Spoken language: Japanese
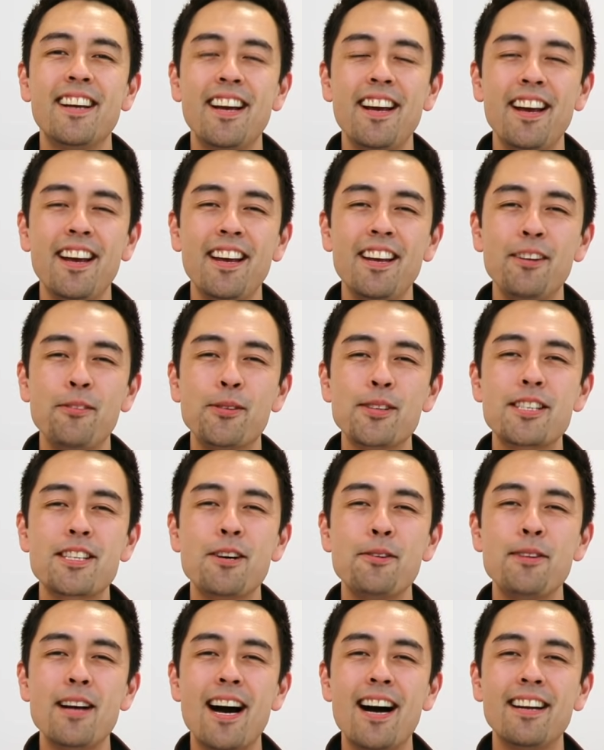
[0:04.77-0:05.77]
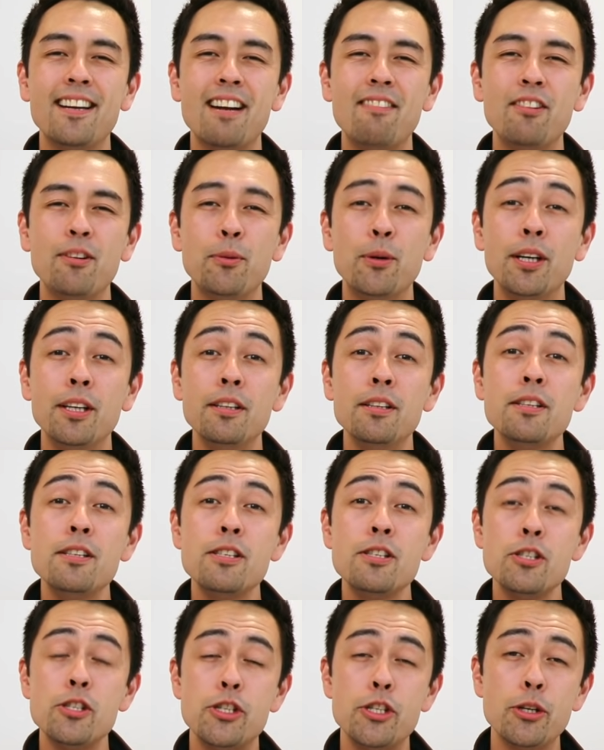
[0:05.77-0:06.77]
Hey, what's going on everyone?
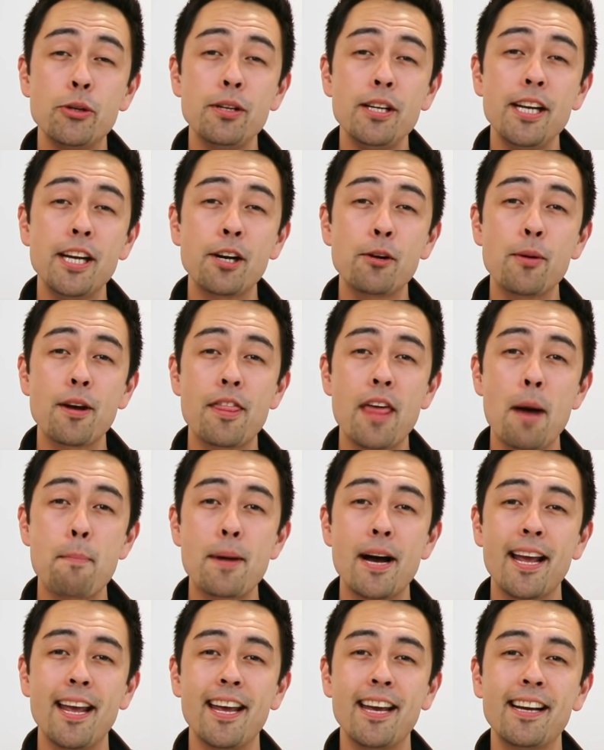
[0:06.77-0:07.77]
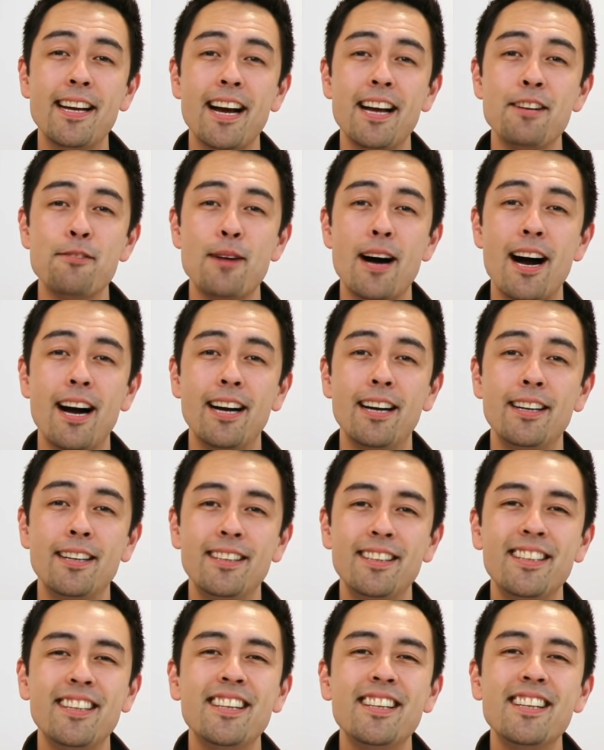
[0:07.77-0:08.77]
Jun here with Hapa 英会話
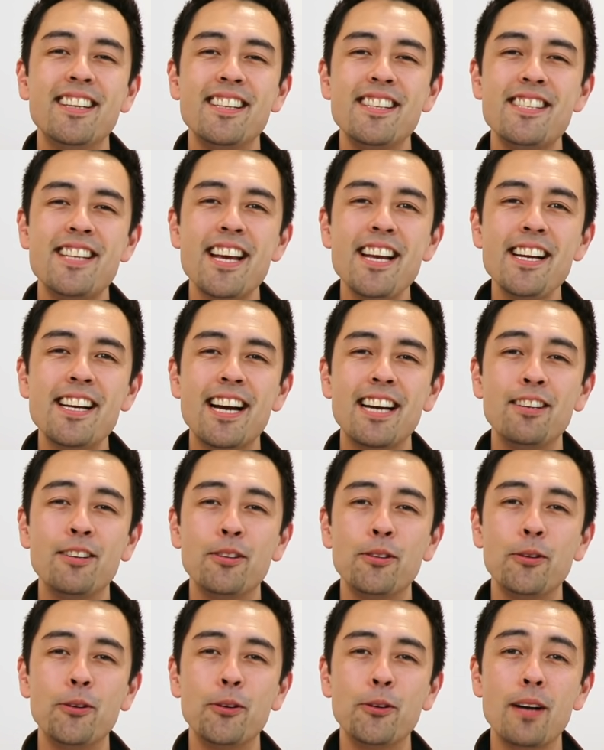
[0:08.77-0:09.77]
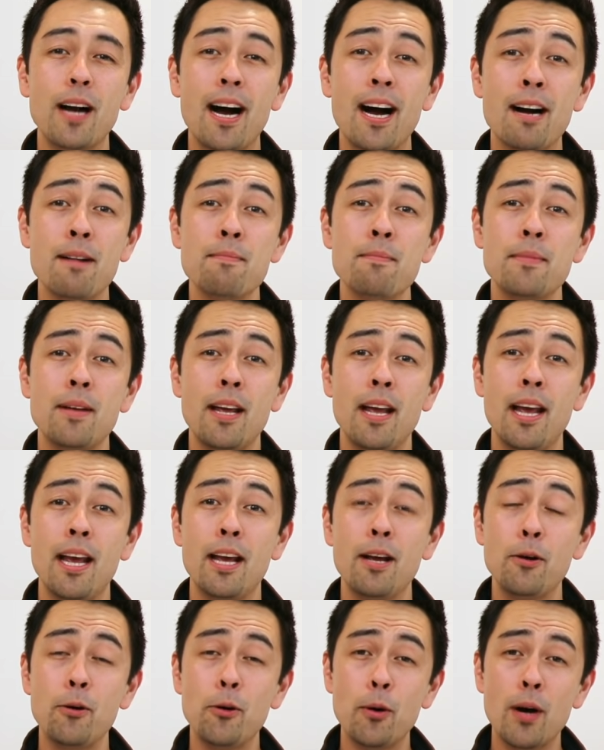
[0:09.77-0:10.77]
前回の動画、
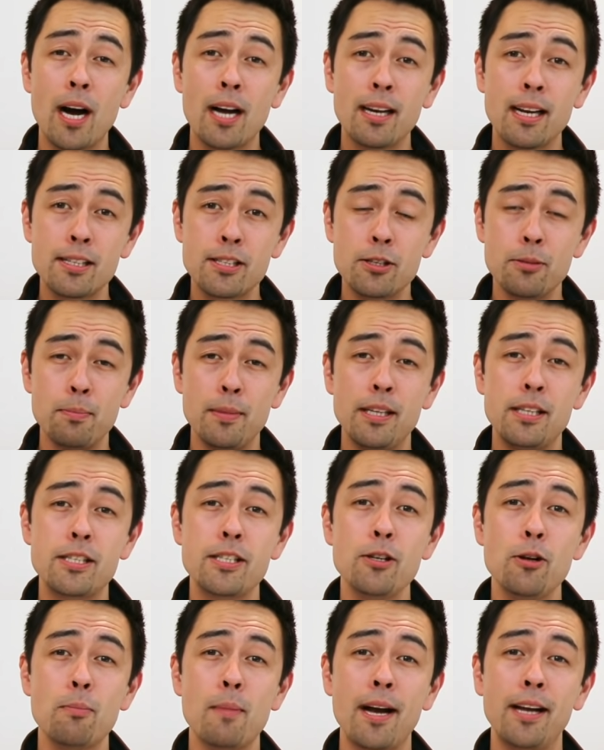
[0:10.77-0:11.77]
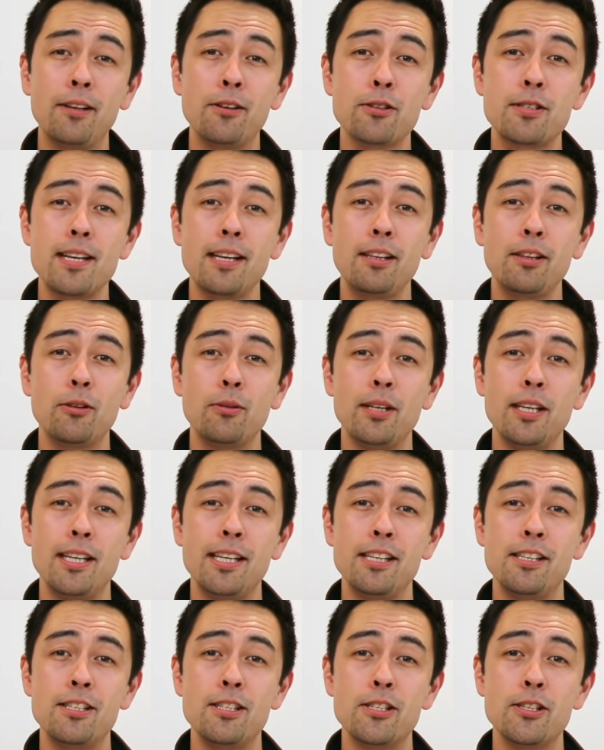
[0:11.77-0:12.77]
英語を話す3つのマインドセットに引
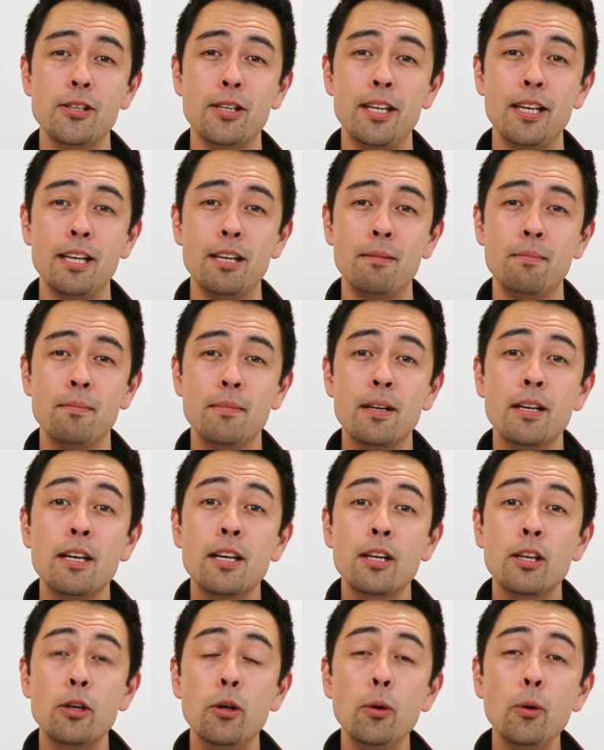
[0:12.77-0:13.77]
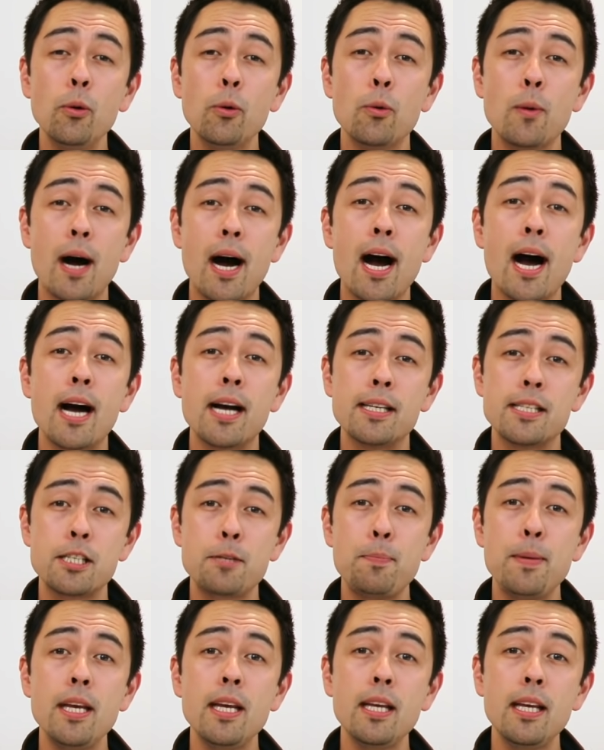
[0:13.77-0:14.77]
き続き今日は
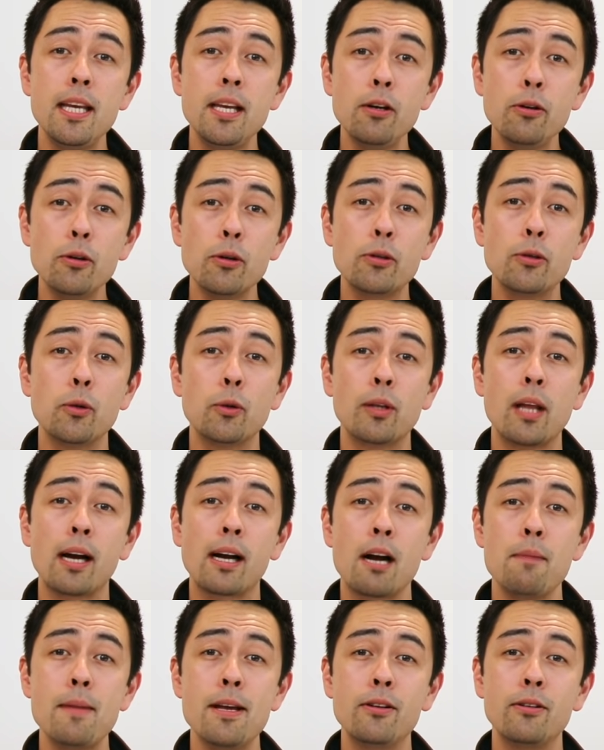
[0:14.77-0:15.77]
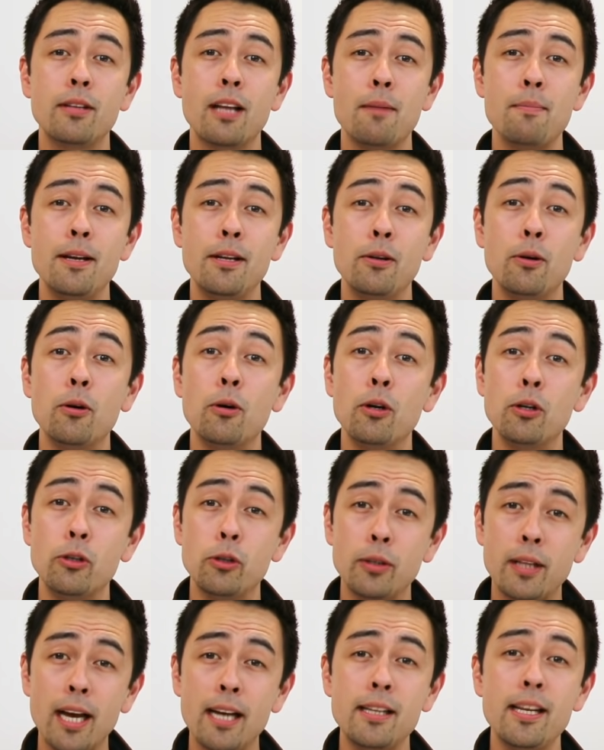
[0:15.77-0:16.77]
スピーキング力を高めるための
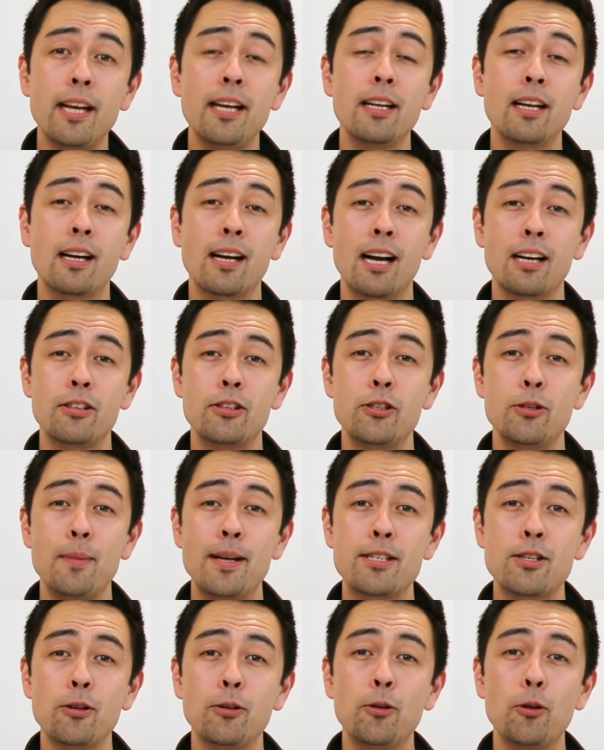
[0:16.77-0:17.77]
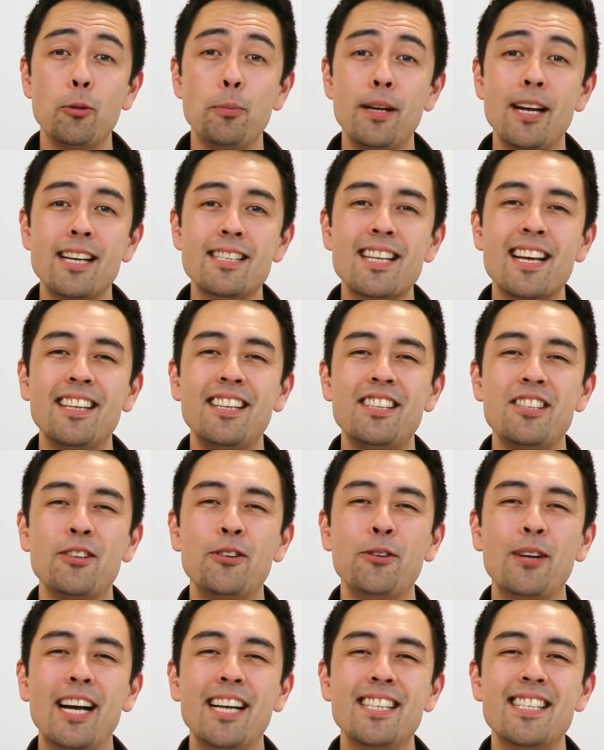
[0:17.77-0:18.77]
具体的な学習メソッドを皆さんに
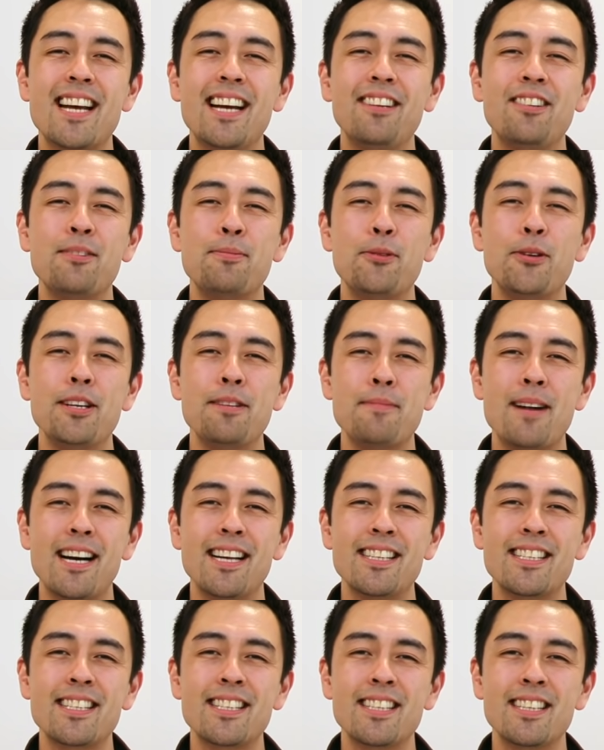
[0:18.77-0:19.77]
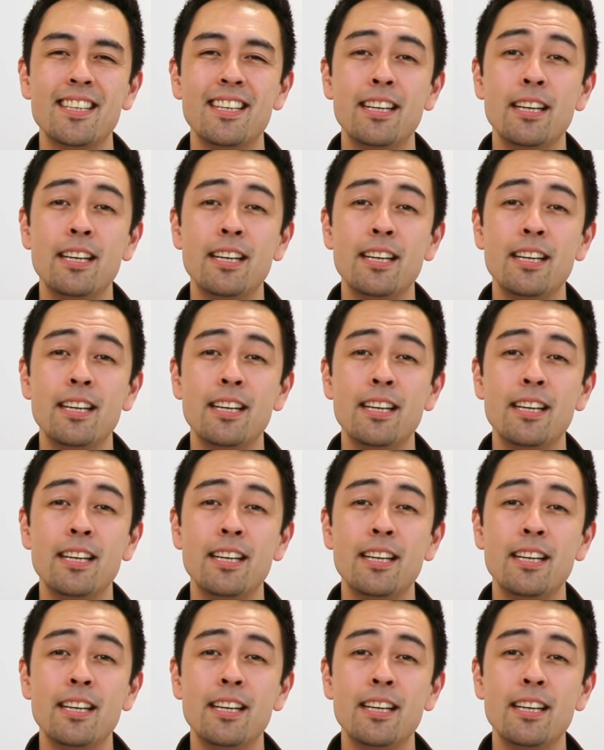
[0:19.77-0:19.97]
紹介したいと思います